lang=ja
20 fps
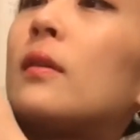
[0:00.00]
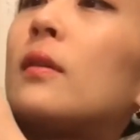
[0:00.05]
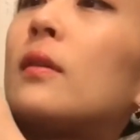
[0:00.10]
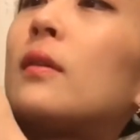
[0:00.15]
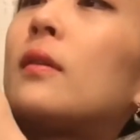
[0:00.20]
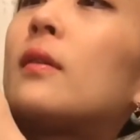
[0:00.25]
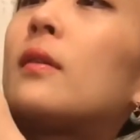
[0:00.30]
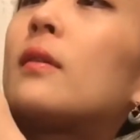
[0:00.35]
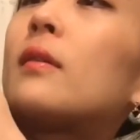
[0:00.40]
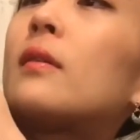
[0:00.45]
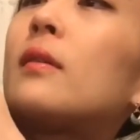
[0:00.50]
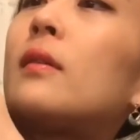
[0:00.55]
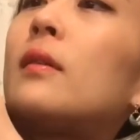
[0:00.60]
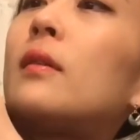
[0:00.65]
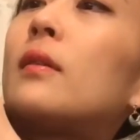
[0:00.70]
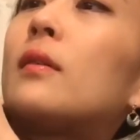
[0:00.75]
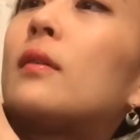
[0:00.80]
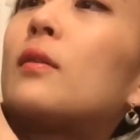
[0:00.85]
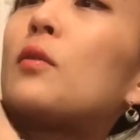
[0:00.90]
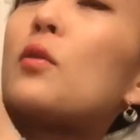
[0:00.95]
かね
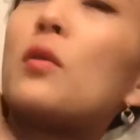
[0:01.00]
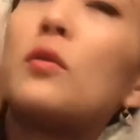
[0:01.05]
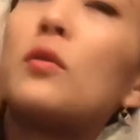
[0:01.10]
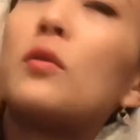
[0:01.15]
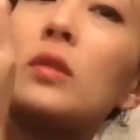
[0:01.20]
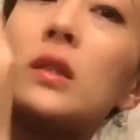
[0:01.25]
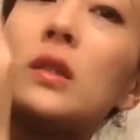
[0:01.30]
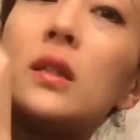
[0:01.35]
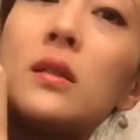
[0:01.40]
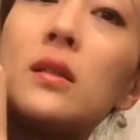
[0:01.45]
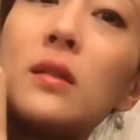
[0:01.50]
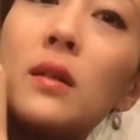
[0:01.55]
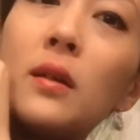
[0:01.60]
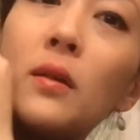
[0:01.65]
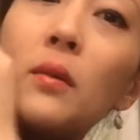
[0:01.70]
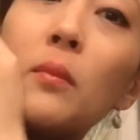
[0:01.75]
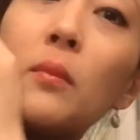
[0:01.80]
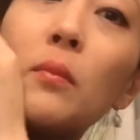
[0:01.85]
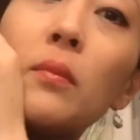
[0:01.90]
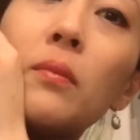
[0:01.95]
これのちっちゃい
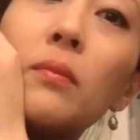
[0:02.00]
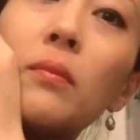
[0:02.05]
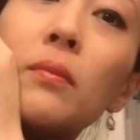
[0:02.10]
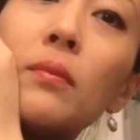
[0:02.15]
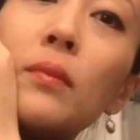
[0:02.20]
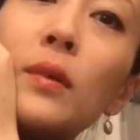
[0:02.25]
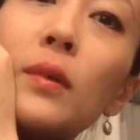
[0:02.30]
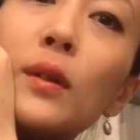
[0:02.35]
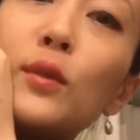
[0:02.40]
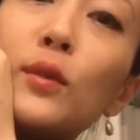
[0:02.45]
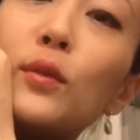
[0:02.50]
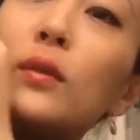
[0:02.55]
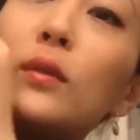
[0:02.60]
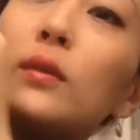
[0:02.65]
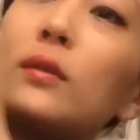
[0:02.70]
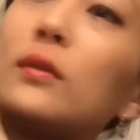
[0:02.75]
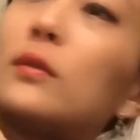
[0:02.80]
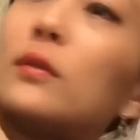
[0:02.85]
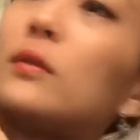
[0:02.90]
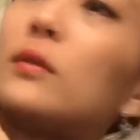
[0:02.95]
バージョンのや
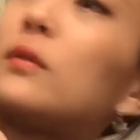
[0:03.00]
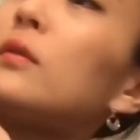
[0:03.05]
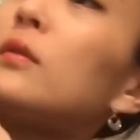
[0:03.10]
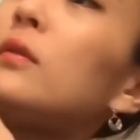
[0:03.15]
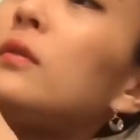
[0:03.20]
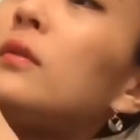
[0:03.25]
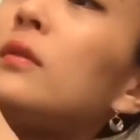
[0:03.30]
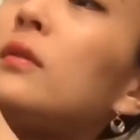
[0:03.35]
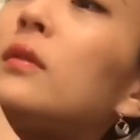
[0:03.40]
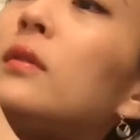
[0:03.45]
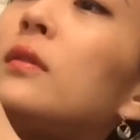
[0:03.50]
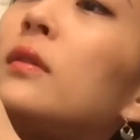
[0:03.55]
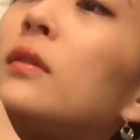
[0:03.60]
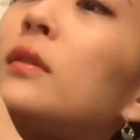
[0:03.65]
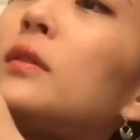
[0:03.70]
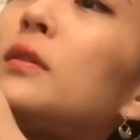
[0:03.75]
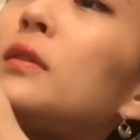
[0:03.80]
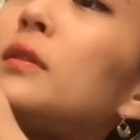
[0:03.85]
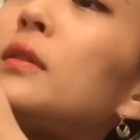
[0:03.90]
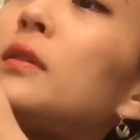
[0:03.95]
つ安い
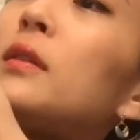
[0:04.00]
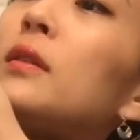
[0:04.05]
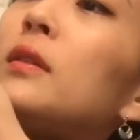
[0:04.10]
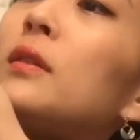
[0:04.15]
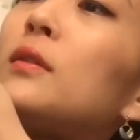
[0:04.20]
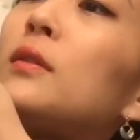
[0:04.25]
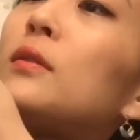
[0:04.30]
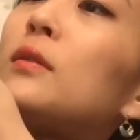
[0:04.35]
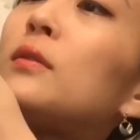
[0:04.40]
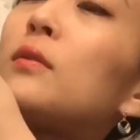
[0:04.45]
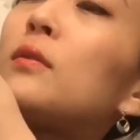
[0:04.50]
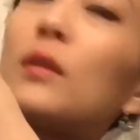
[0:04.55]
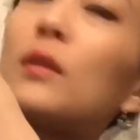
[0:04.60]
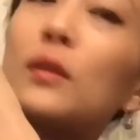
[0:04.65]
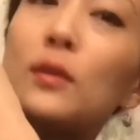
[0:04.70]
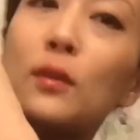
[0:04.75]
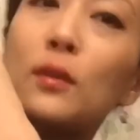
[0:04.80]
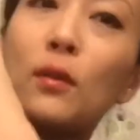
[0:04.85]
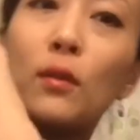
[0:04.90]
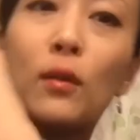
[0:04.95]
やつはなん
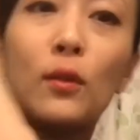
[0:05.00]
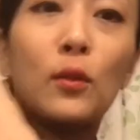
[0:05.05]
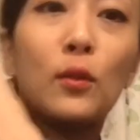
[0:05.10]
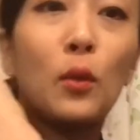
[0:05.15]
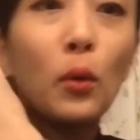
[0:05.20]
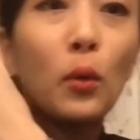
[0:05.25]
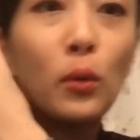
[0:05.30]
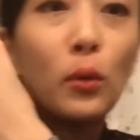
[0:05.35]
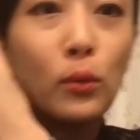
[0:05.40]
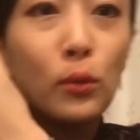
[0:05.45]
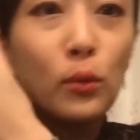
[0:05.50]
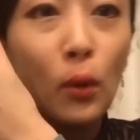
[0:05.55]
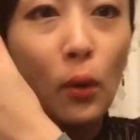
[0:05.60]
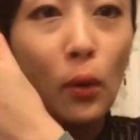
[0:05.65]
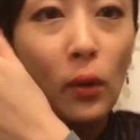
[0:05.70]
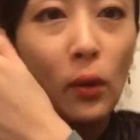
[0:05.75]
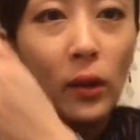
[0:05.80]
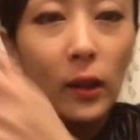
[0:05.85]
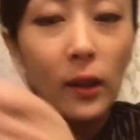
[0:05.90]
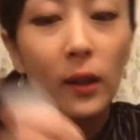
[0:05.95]
かドロッドロ
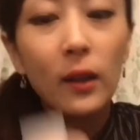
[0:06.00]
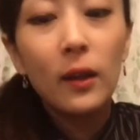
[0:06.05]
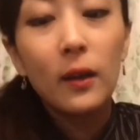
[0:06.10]
で